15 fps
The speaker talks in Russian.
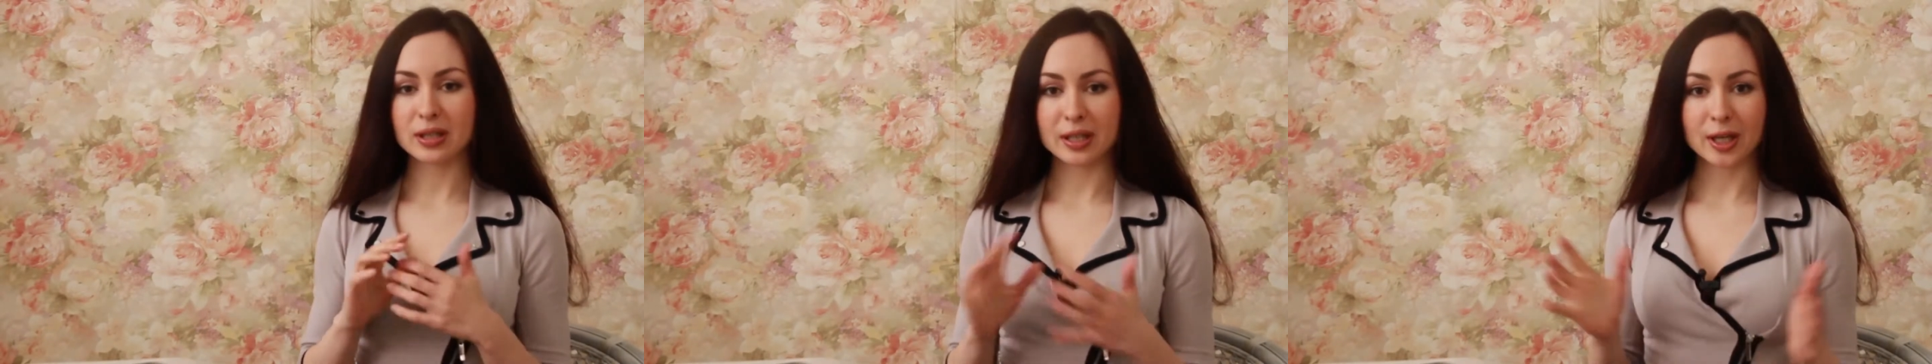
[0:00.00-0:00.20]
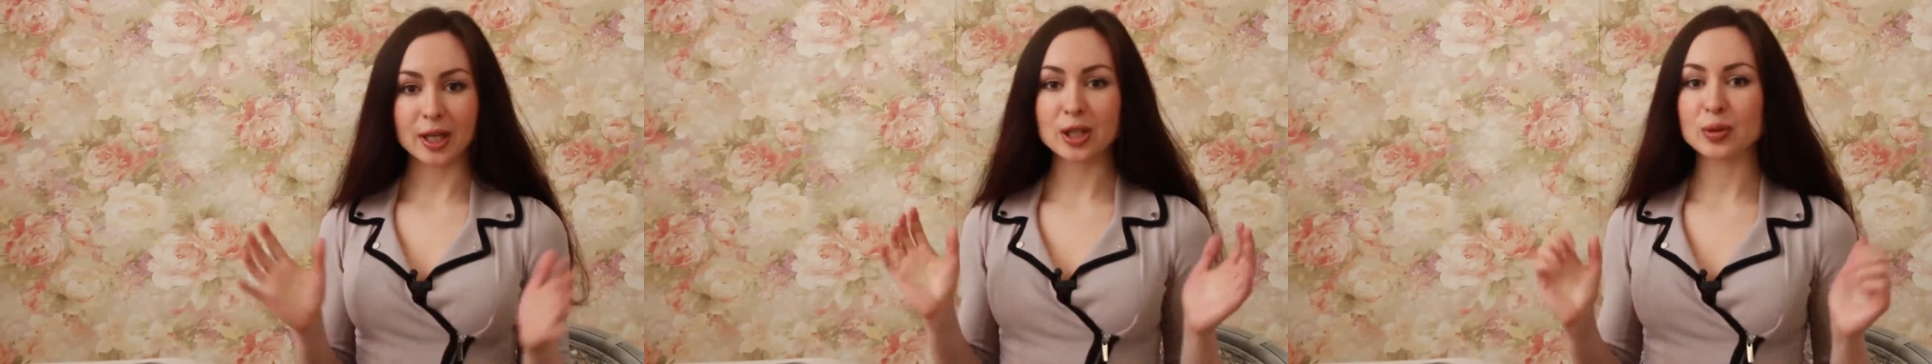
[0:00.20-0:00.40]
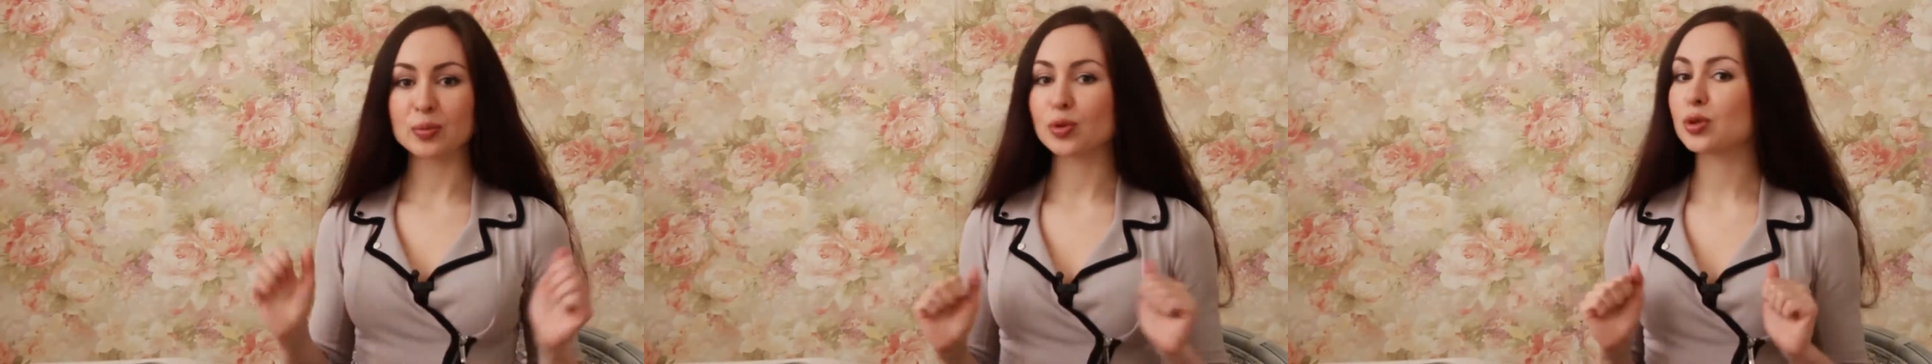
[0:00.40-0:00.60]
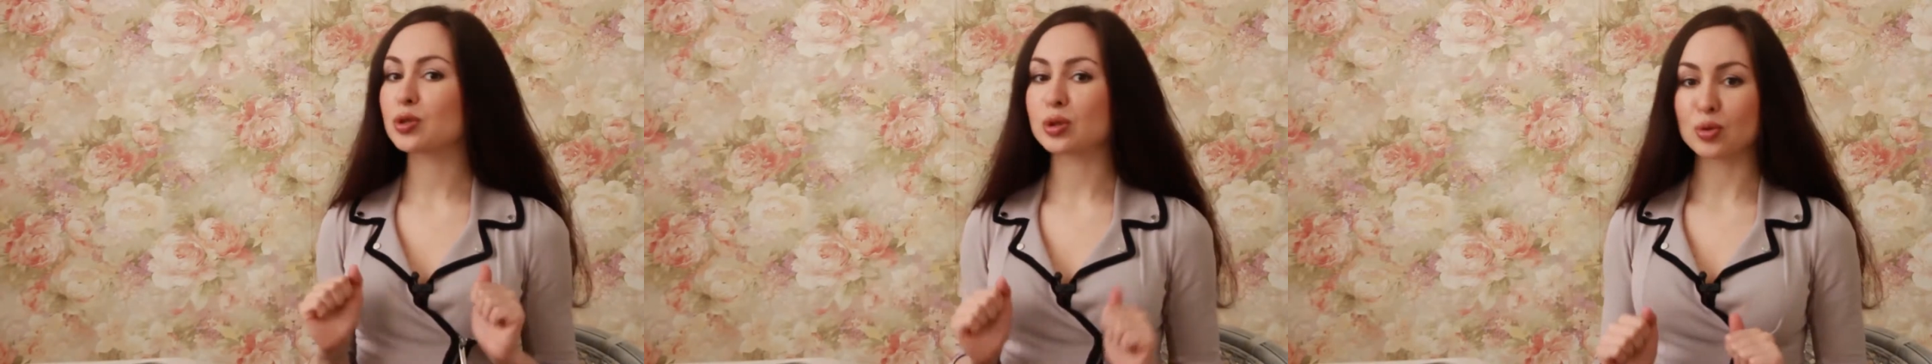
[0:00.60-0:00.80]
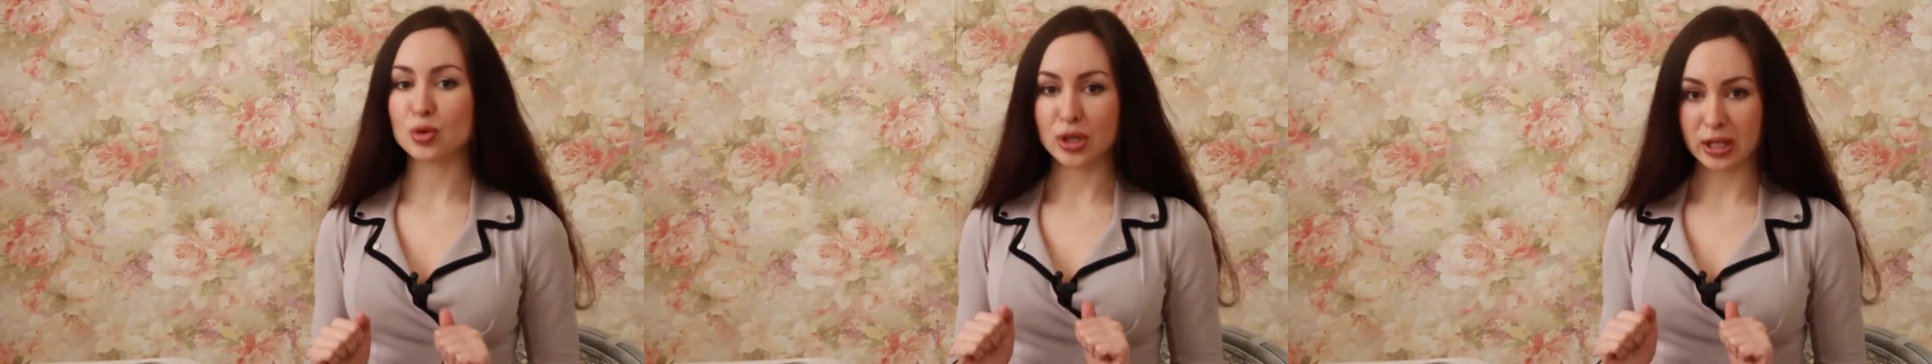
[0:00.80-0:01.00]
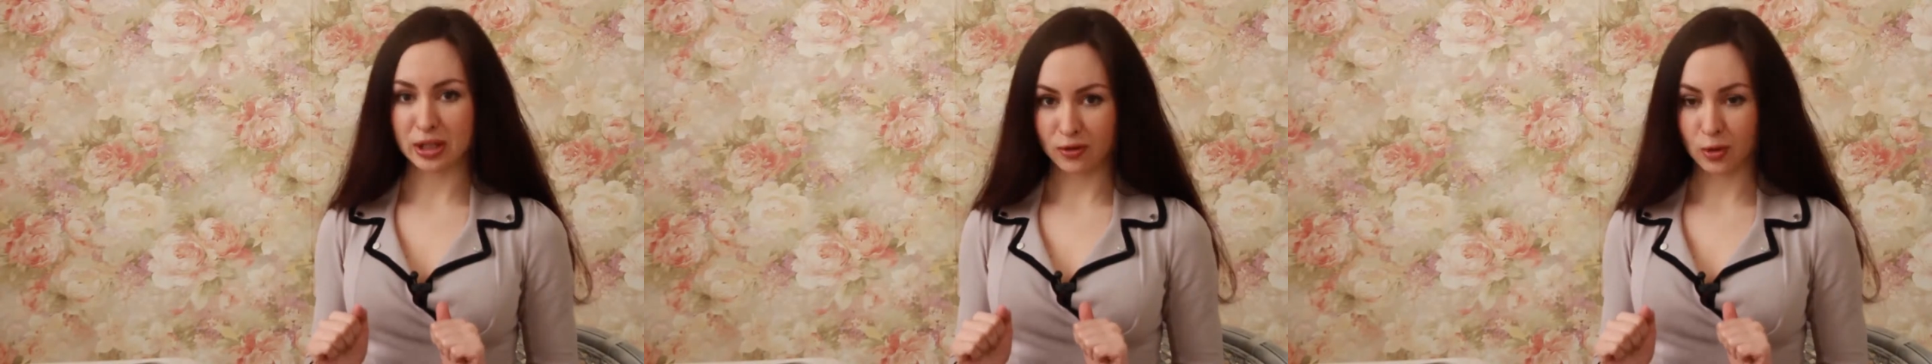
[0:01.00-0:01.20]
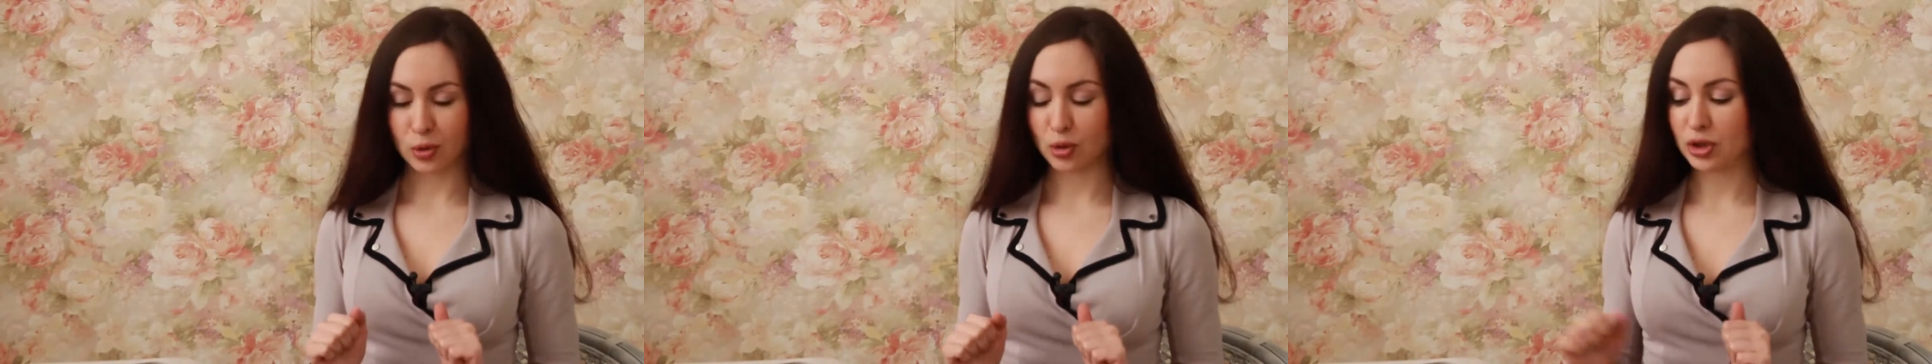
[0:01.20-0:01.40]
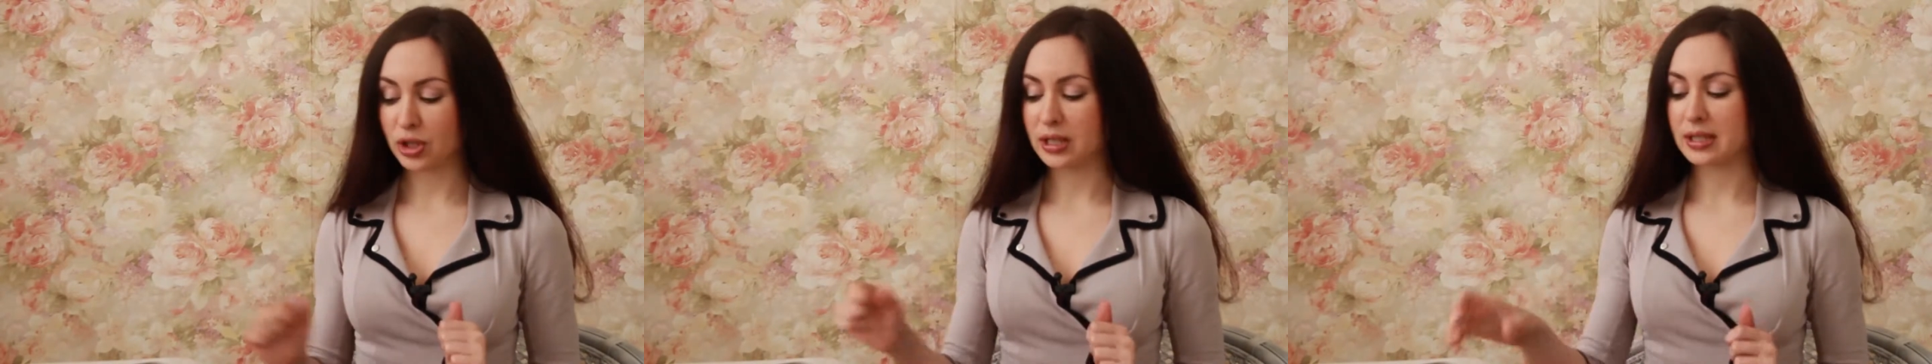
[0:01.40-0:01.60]
экран не будет случайно
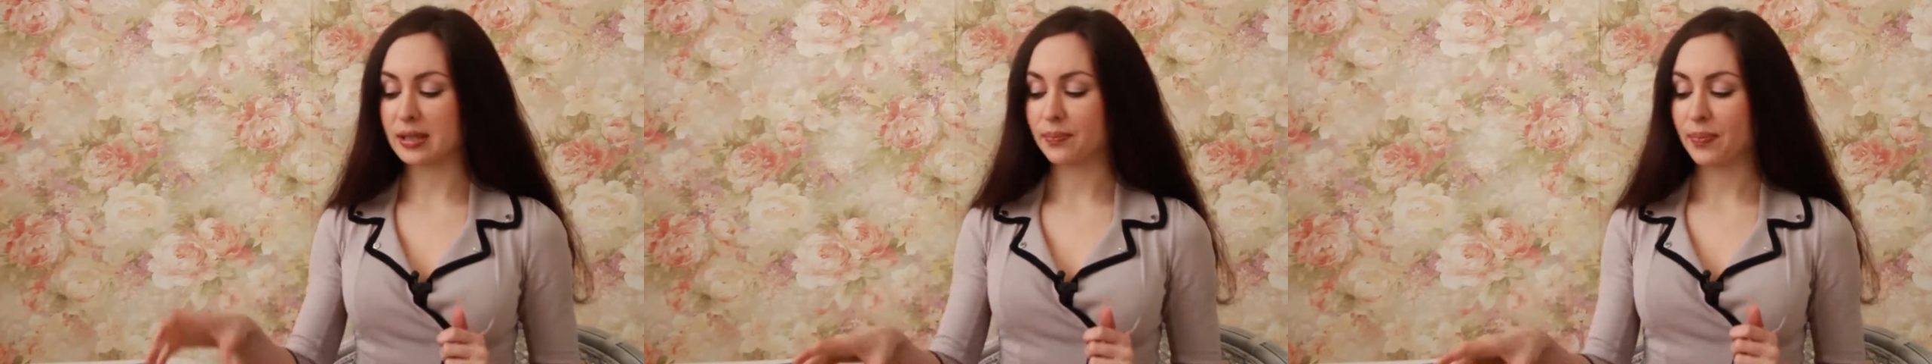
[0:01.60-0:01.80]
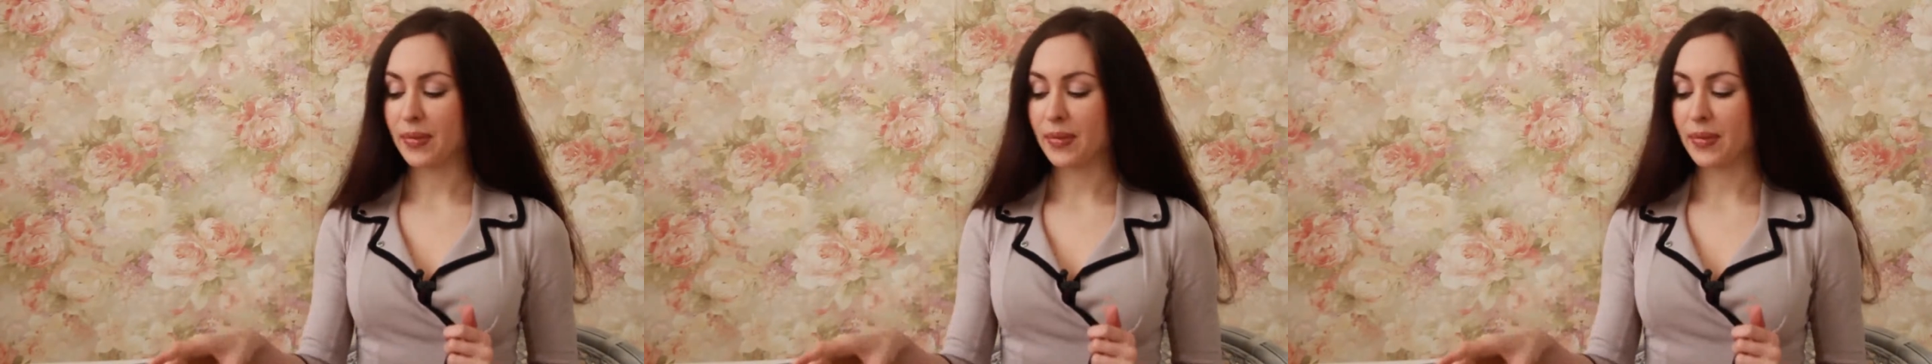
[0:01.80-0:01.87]
включаться.